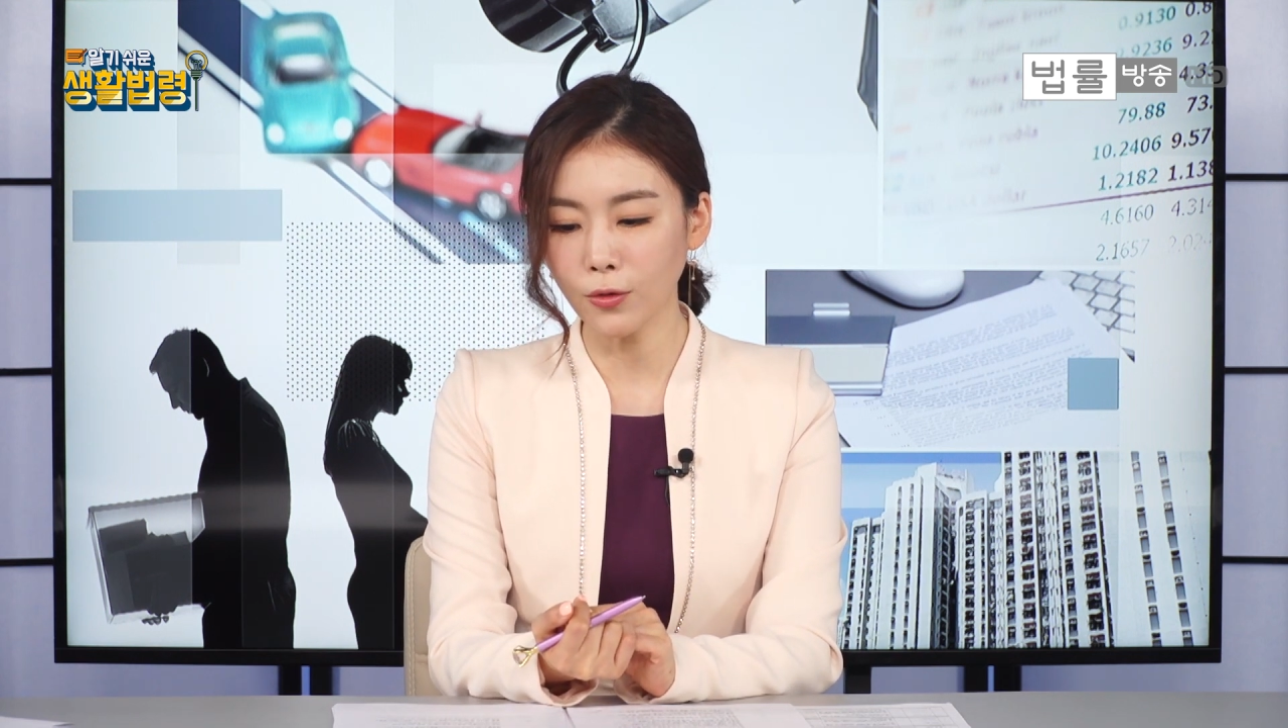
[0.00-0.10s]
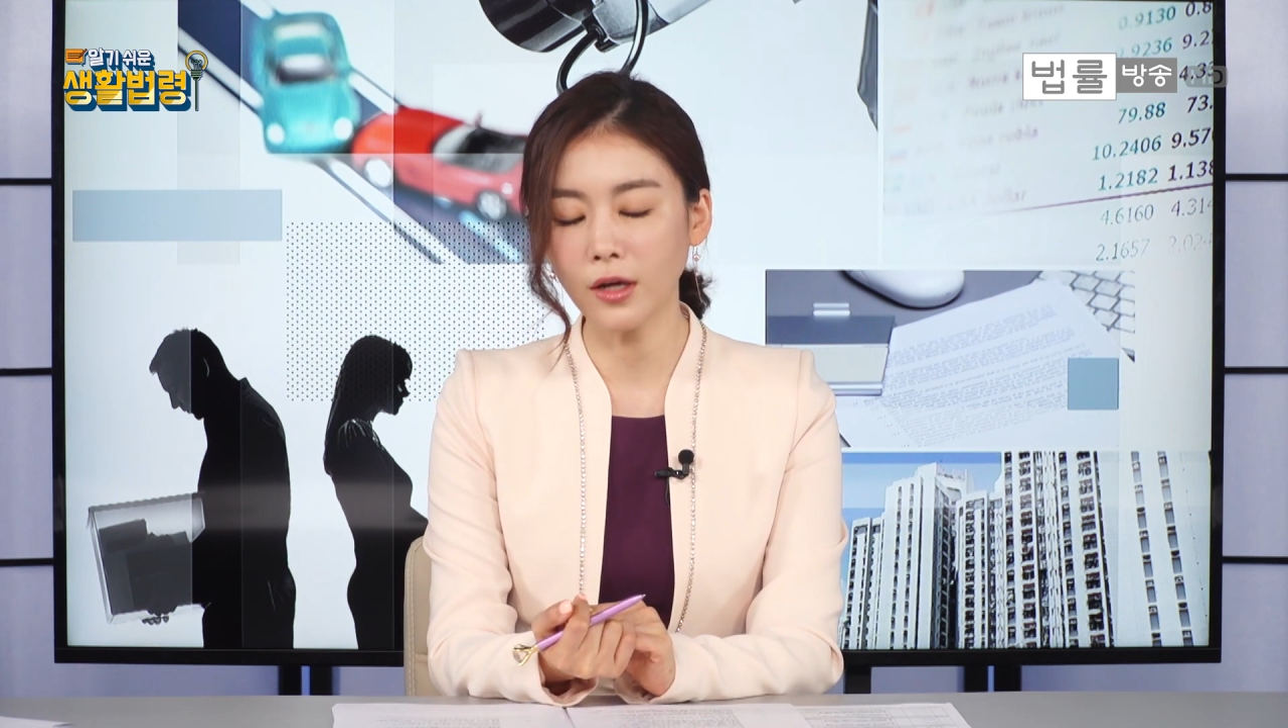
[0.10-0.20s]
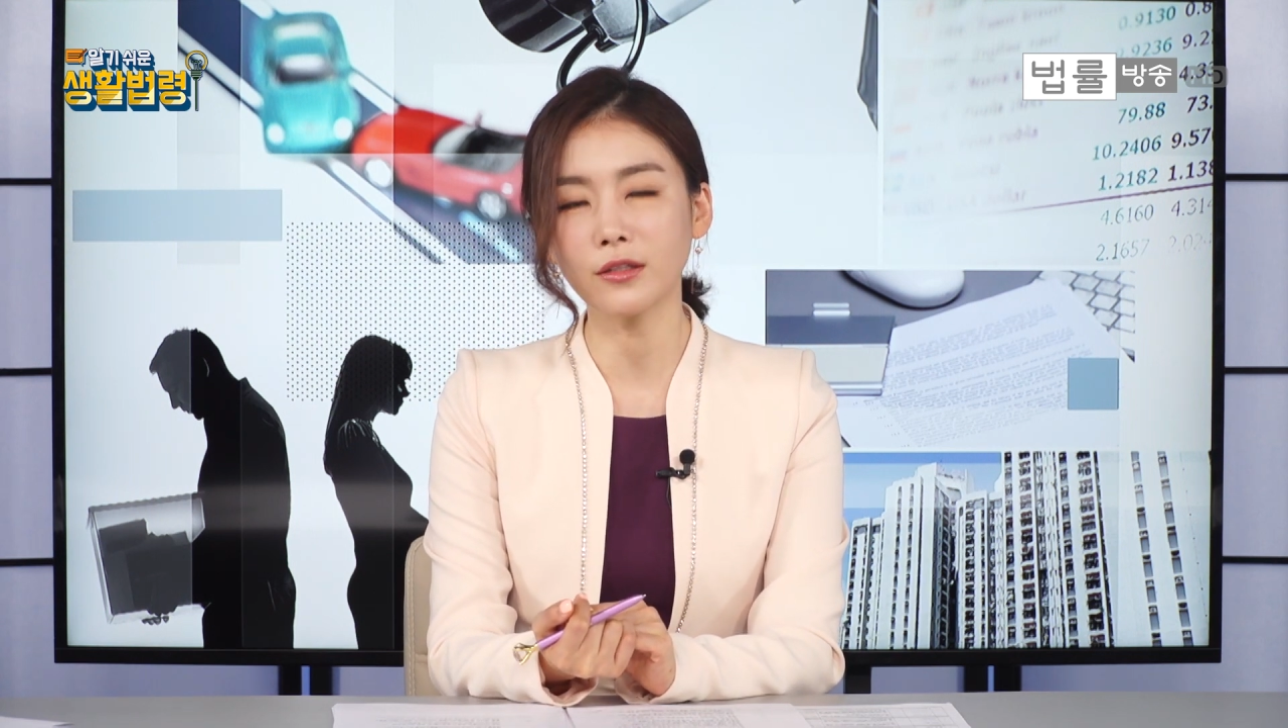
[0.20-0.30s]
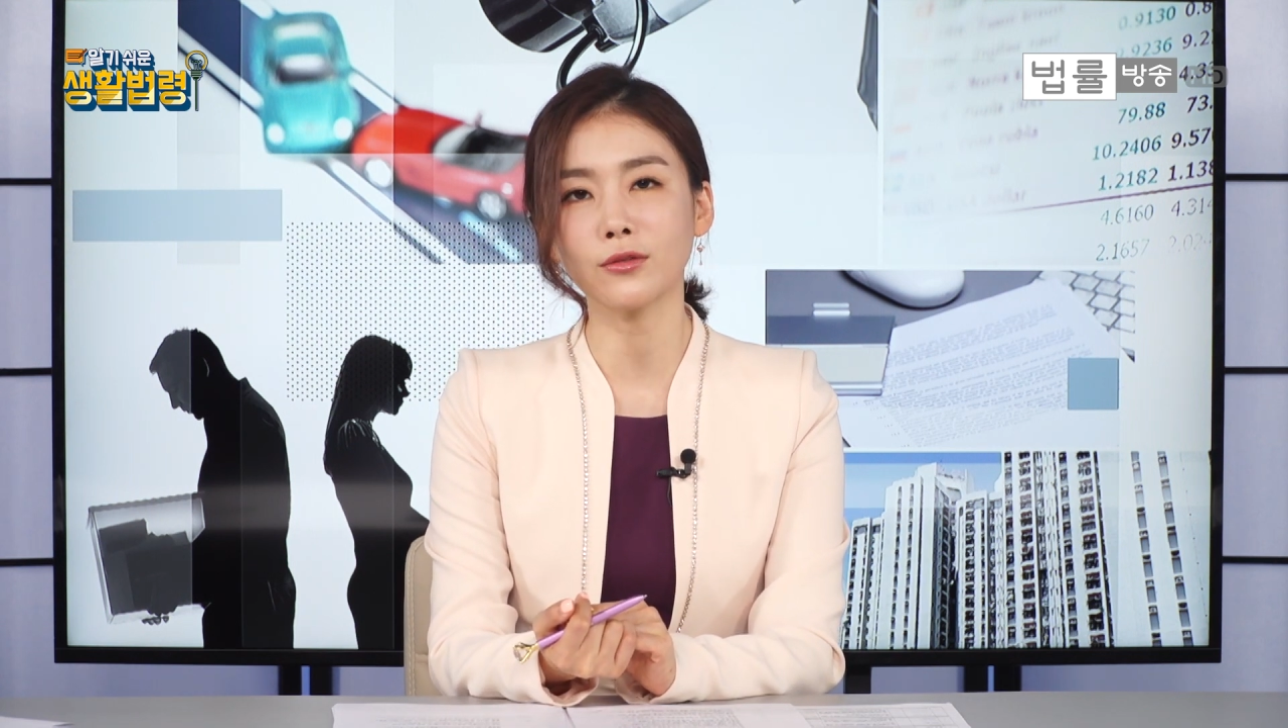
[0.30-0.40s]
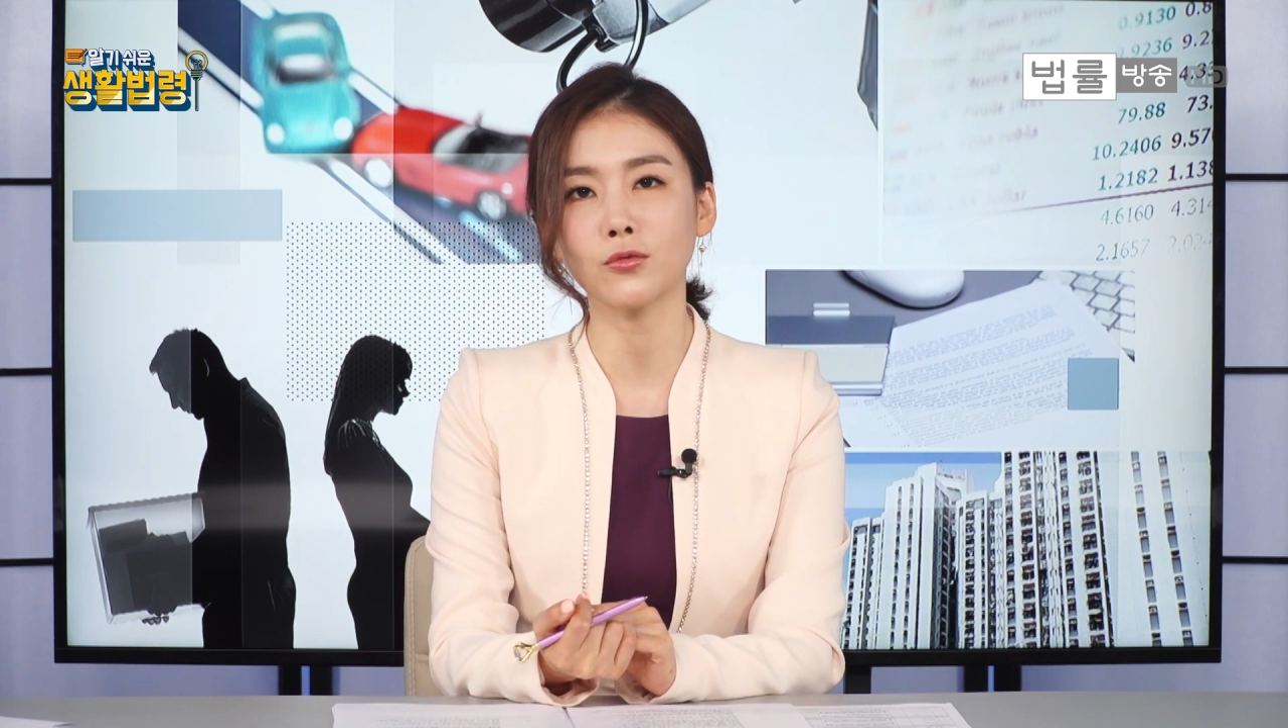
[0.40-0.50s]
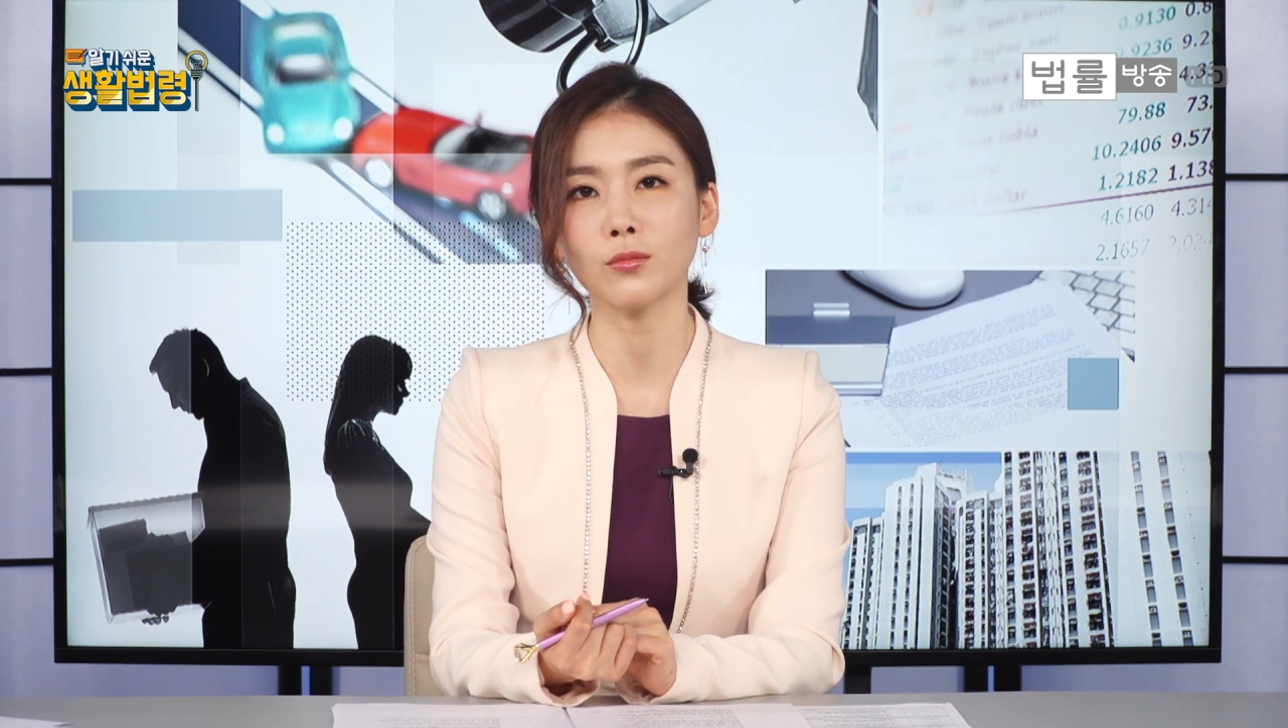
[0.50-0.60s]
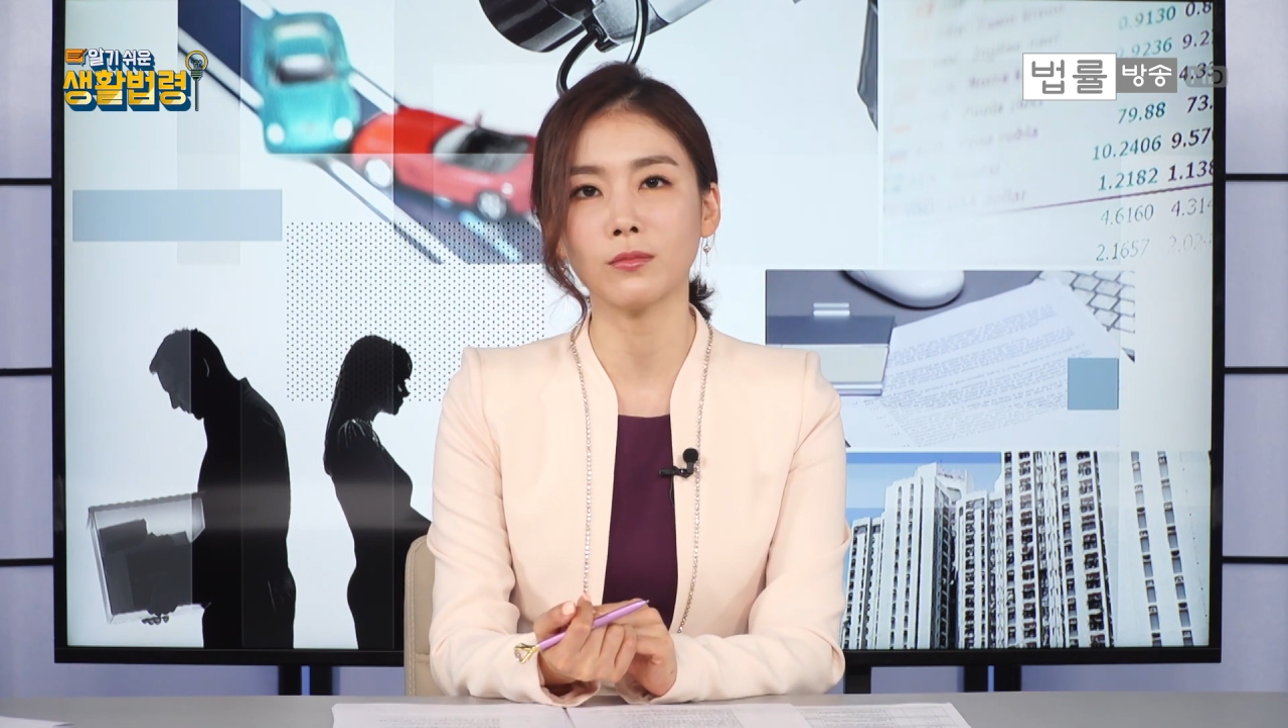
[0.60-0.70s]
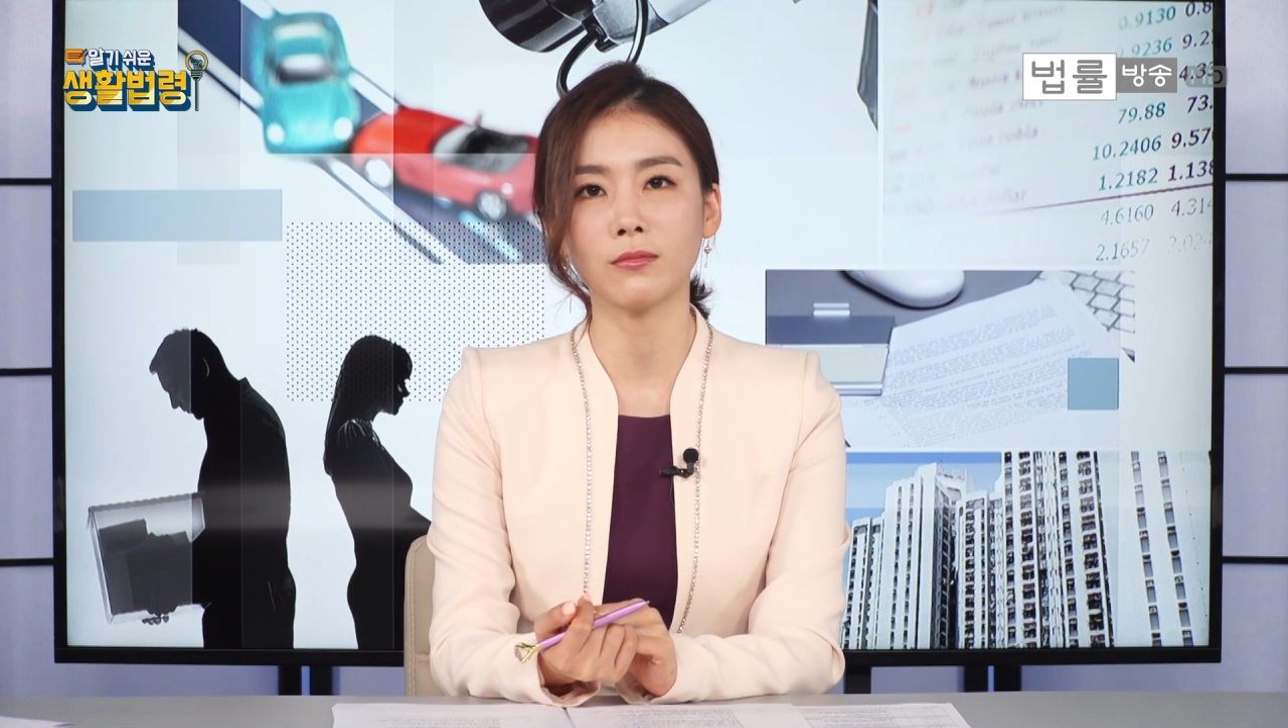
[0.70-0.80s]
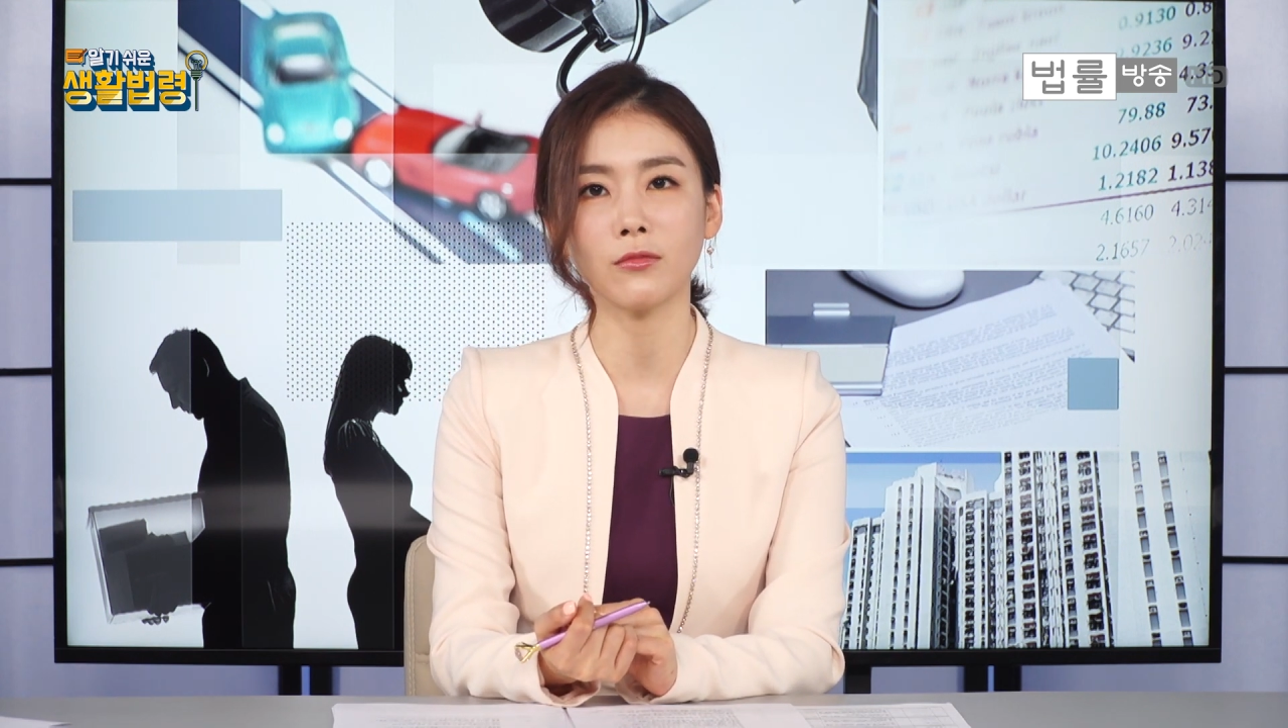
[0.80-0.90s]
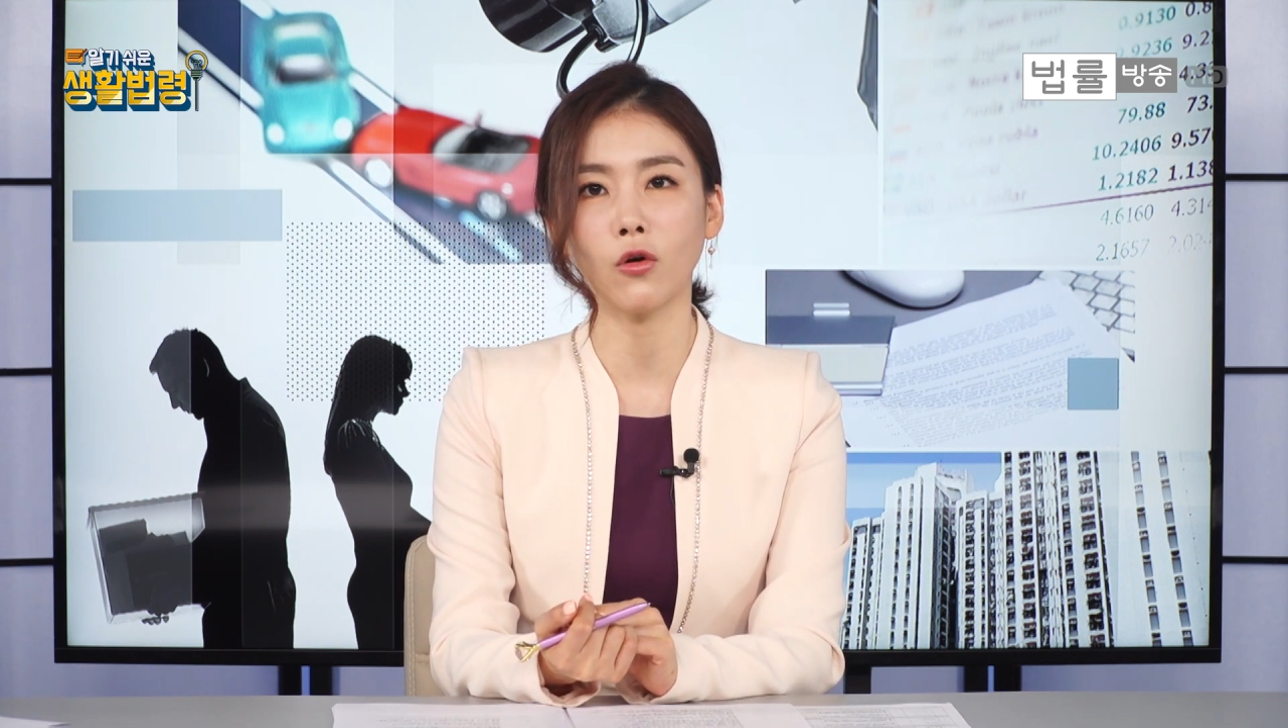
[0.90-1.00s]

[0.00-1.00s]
하기는 좀